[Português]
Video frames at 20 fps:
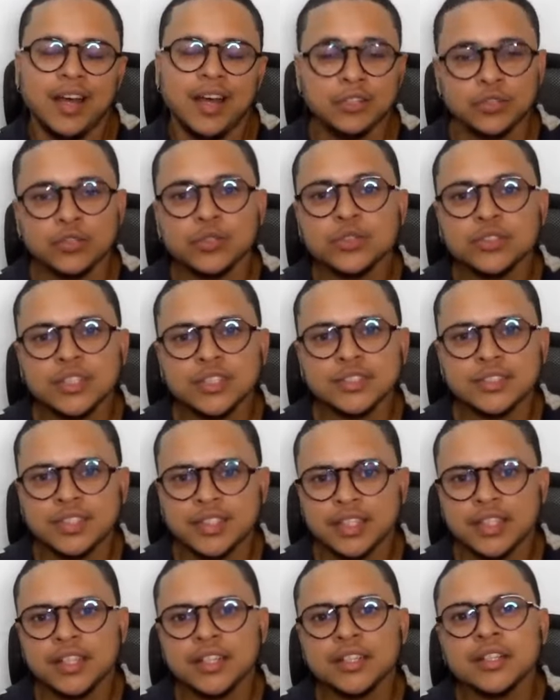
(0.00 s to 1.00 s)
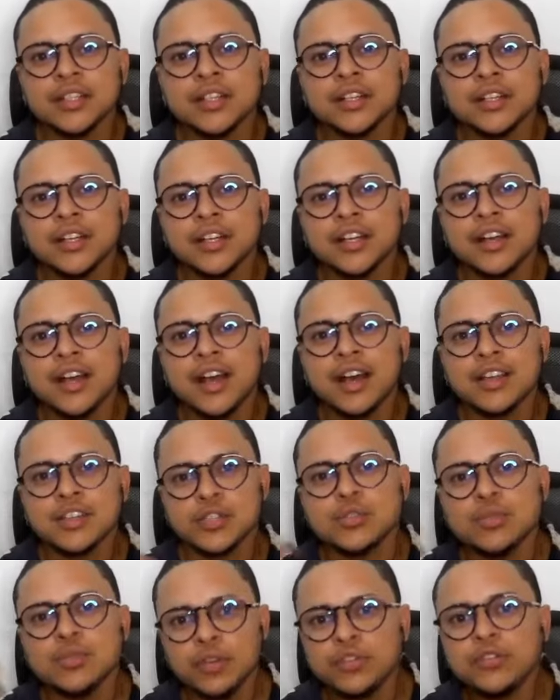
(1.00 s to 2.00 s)
a toda a Terra a
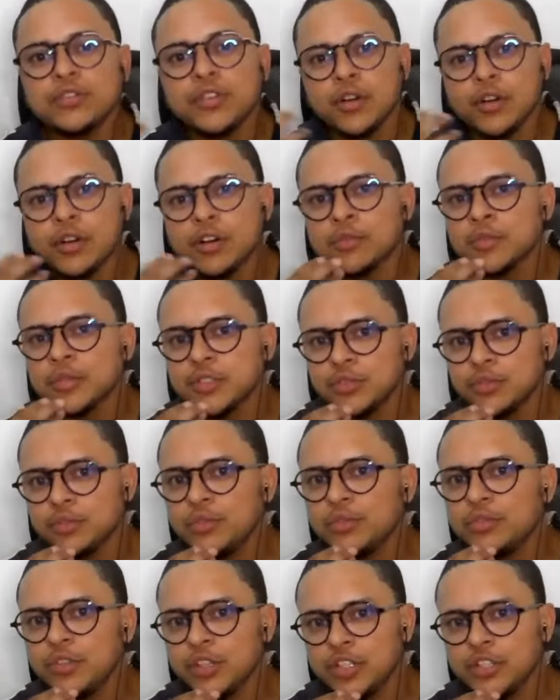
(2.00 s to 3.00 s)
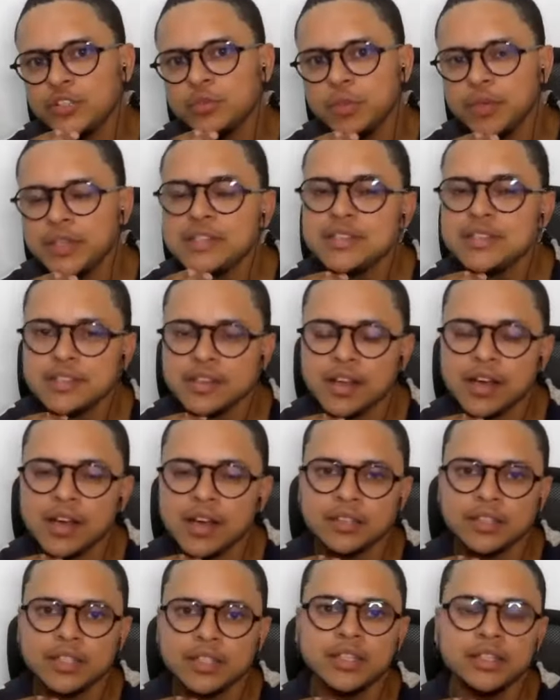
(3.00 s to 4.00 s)
sua forma de viver, de
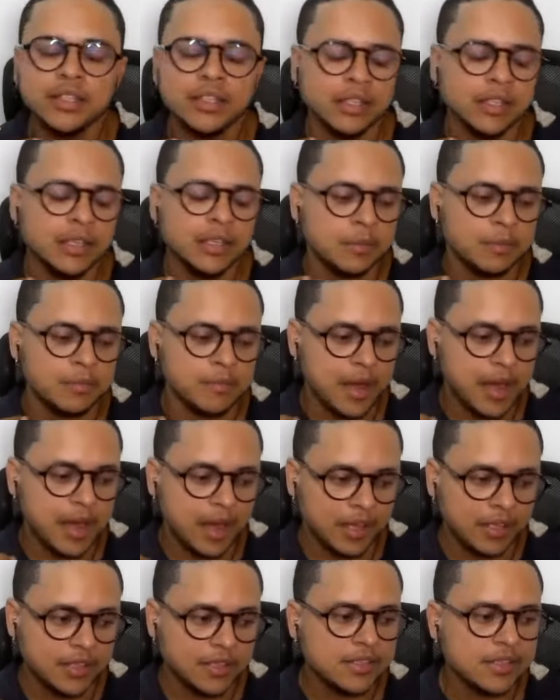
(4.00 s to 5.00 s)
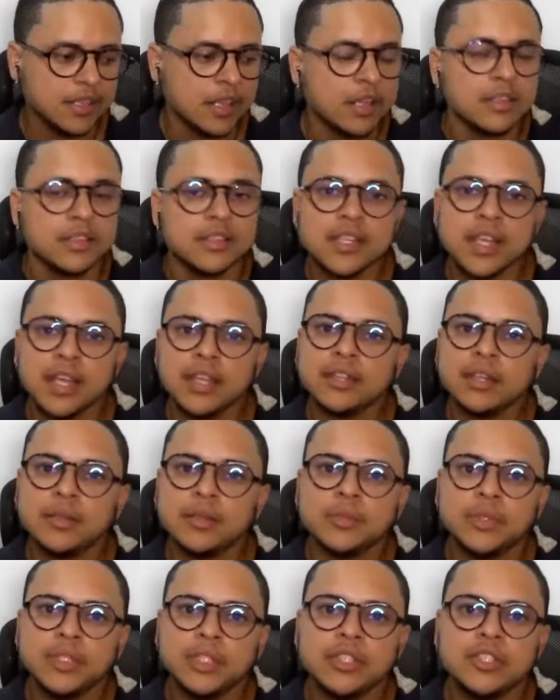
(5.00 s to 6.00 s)
pensar, né? Mas
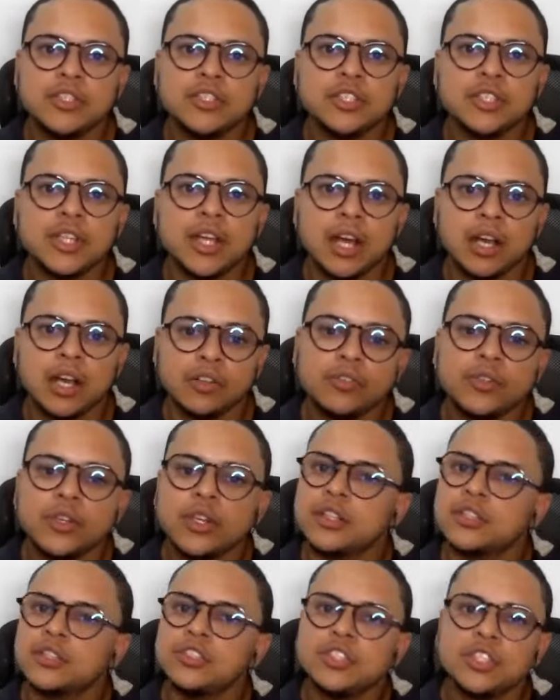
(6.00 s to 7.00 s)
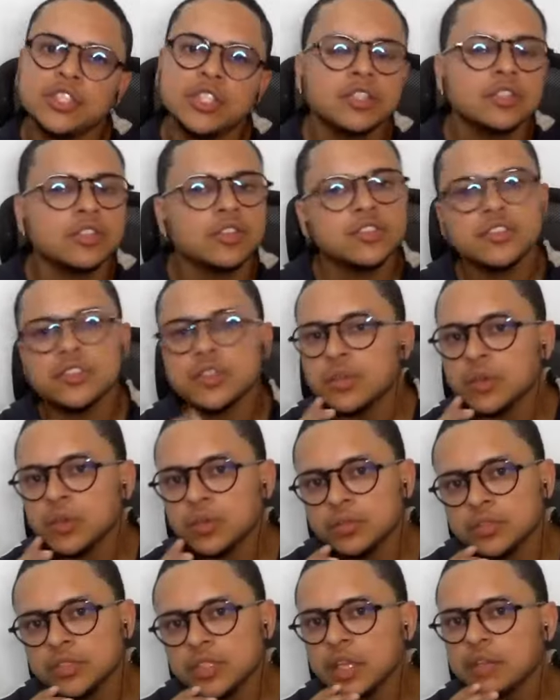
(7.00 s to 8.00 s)
certamente na África antiga nós não
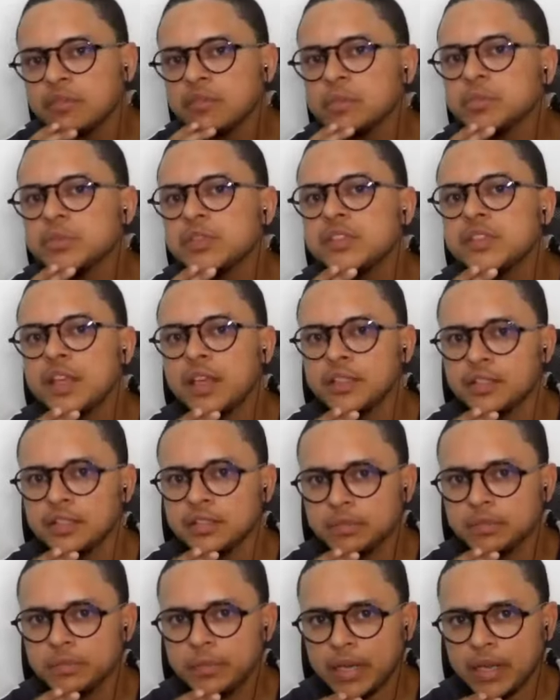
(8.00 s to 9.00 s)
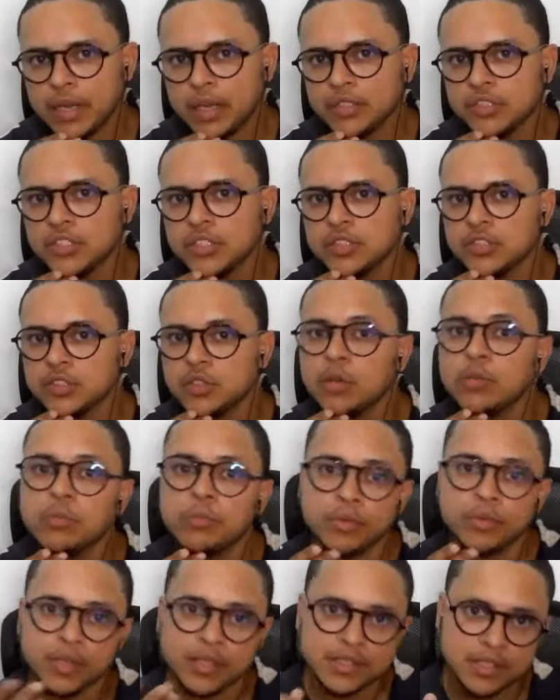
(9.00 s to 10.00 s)
encontrávamos certas práticas,
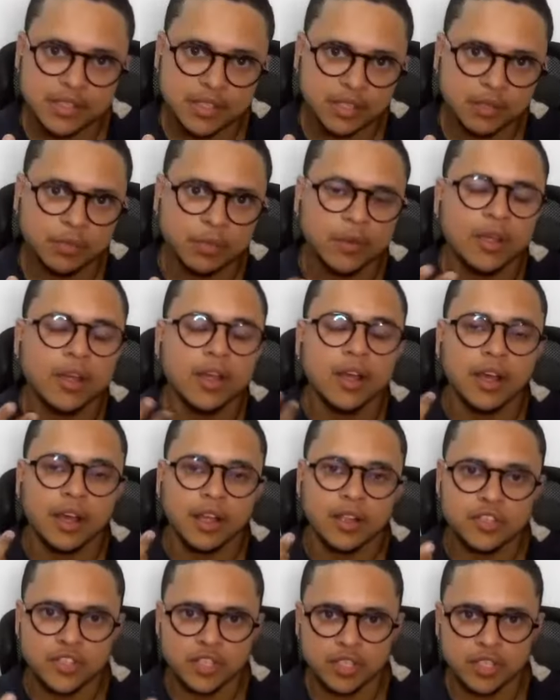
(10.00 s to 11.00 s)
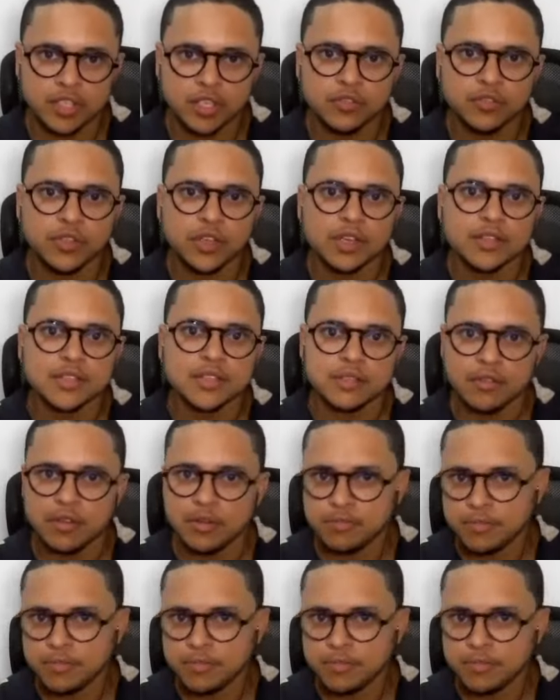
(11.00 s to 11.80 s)
como por exemplo a generificação